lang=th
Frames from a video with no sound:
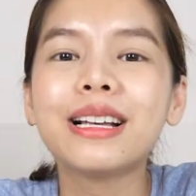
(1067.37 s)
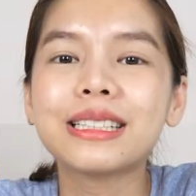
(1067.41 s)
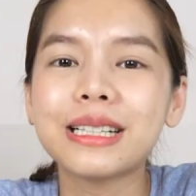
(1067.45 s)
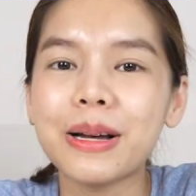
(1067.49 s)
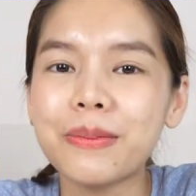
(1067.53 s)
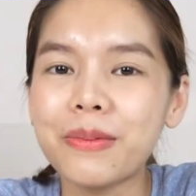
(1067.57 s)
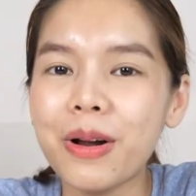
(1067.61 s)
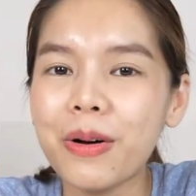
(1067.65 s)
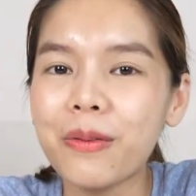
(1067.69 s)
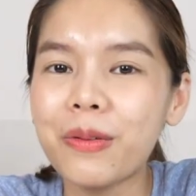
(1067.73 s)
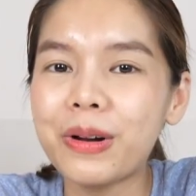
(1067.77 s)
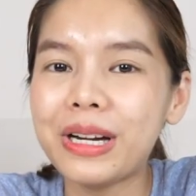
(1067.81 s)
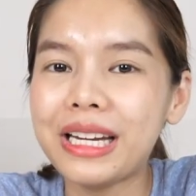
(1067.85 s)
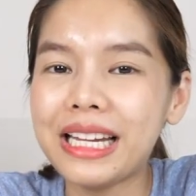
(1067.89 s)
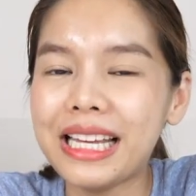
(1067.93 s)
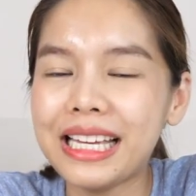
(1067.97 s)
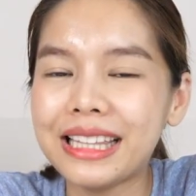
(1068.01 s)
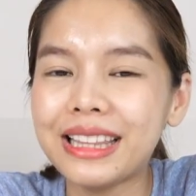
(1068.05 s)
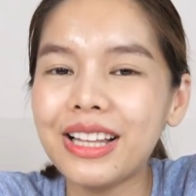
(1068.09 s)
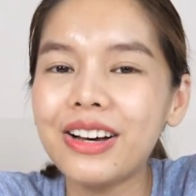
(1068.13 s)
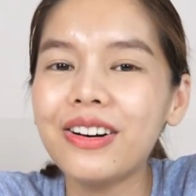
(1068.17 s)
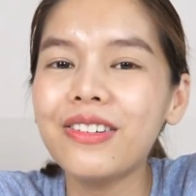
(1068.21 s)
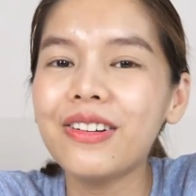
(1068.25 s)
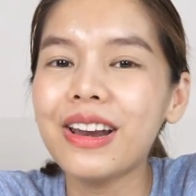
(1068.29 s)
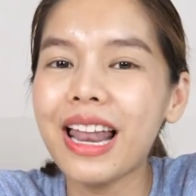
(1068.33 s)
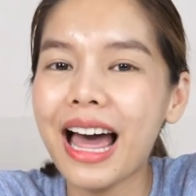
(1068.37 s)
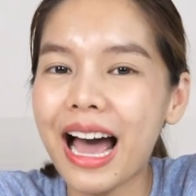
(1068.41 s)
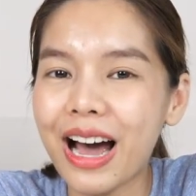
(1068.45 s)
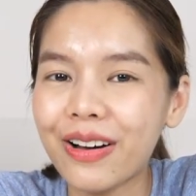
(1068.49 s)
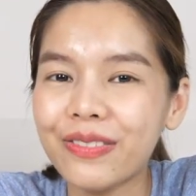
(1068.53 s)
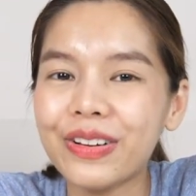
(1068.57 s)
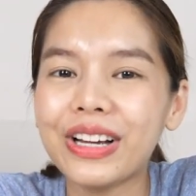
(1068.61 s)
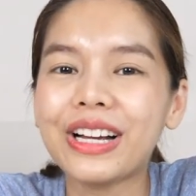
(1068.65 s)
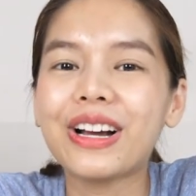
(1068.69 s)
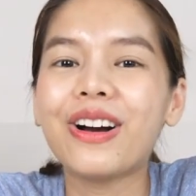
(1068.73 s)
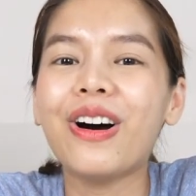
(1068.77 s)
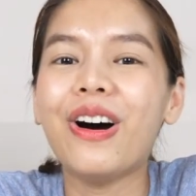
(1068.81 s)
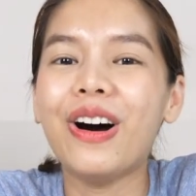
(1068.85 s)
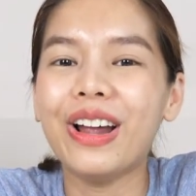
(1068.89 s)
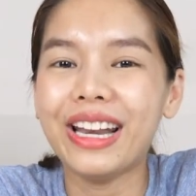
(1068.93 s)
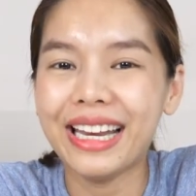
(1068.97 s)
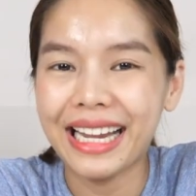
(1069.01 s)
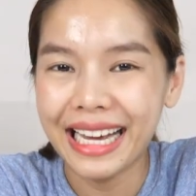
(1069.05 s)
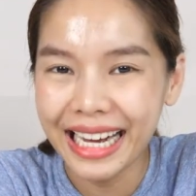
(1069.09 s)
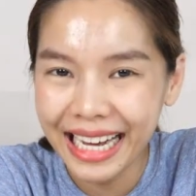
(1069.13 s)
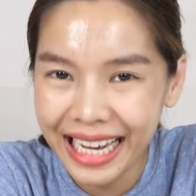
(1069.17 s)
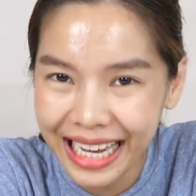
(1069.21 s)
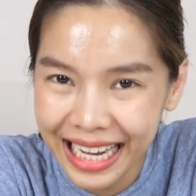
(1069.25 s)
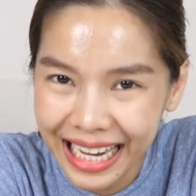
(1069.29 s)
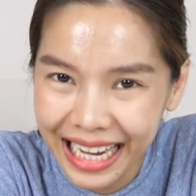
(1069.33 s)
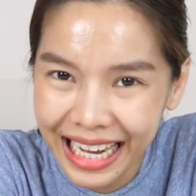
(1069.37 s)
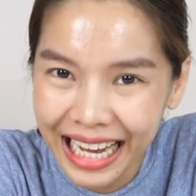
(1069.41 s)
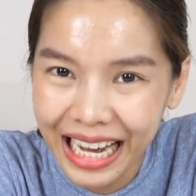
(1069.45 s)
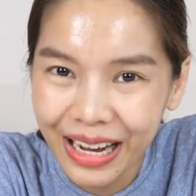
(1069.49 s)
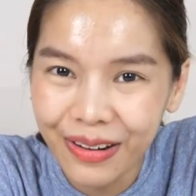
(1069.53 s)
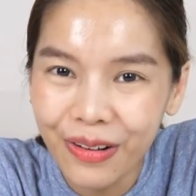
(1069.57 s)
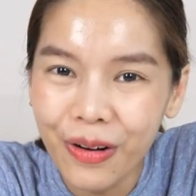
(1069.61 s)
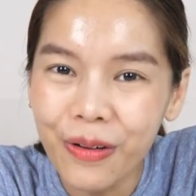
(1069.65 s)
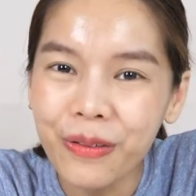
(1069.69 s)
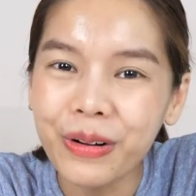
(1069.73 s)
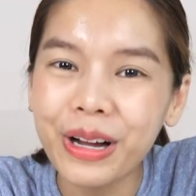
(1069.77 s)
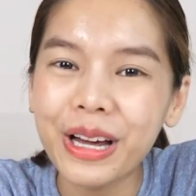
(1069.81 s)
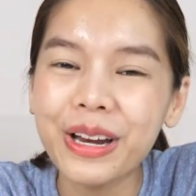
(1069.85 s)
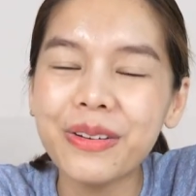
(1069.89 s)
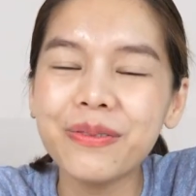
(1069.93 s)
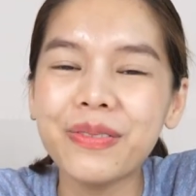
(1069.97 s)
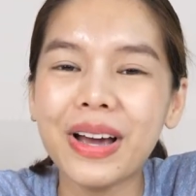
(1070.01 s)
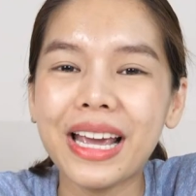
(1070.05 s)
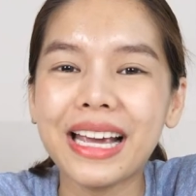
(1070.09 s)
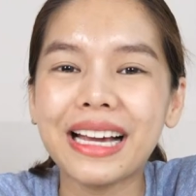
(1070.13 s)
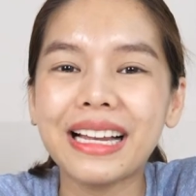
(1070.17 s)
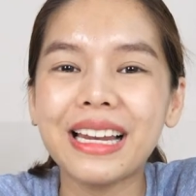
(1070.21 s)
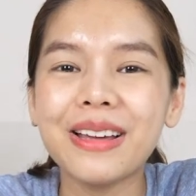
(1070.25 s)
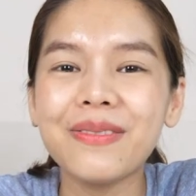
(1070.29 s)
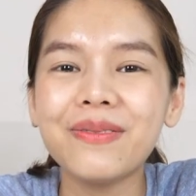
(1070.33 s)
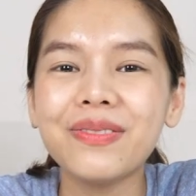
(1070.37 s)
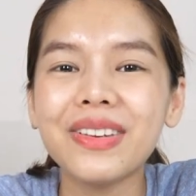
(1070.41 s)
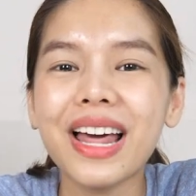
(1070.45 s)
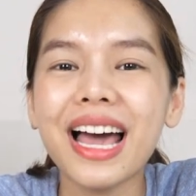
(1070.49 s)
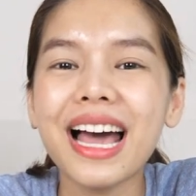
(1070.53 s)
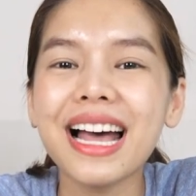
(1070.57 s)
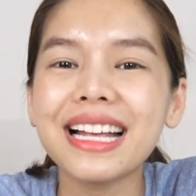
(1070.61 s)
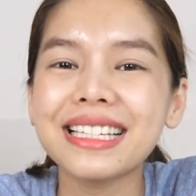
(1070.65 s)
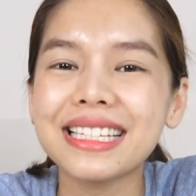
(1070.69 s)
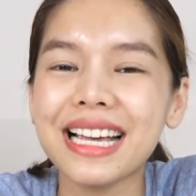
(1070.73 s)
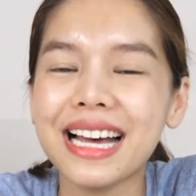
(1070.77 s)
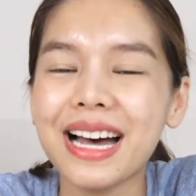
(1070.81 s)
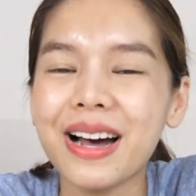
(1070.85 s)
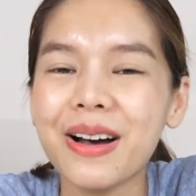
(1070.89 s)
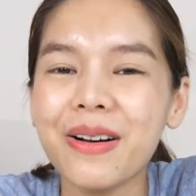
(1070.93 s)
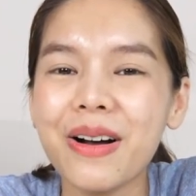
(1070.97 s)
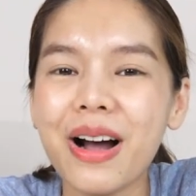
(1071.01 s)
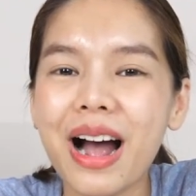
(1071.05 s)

สำหรับวันนี้ต้องลาไปก่อนนะคะพบกันใหม่คลิปหน้าจะ